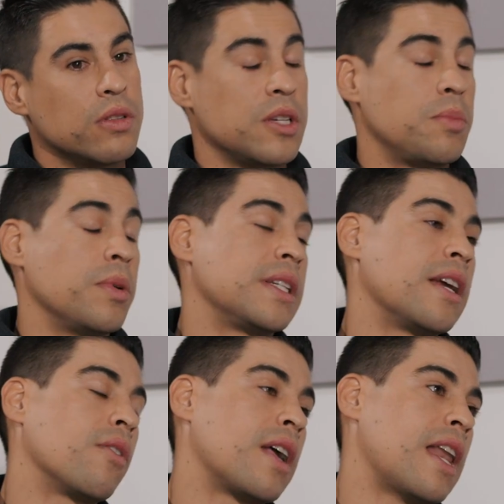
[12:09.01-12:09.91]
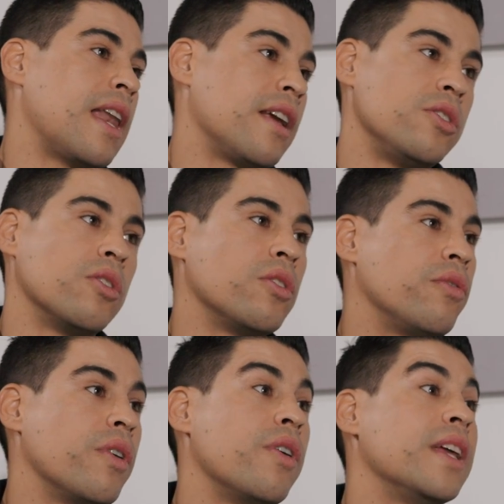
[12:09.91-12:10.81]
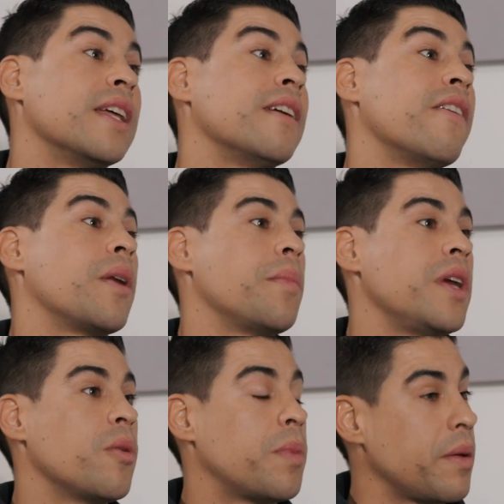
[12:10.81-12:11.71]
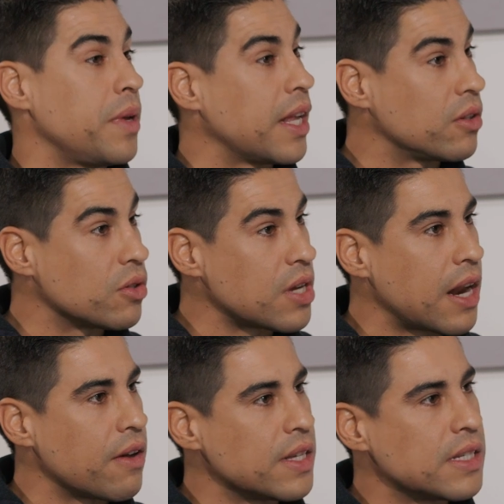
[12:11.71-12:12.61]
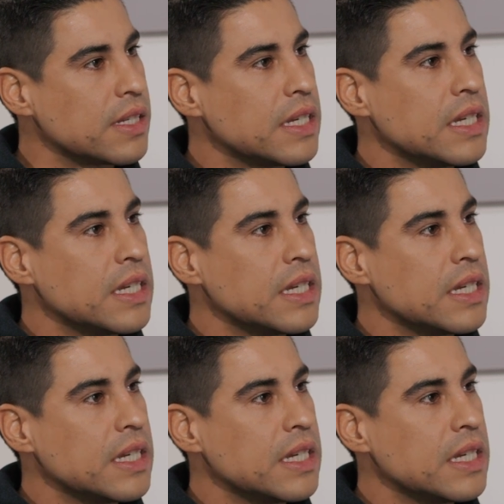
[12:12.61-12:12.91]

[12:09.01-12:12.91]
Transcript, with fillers: después creo que la elección no fue buena en haberme ido para Emiratos Árabes.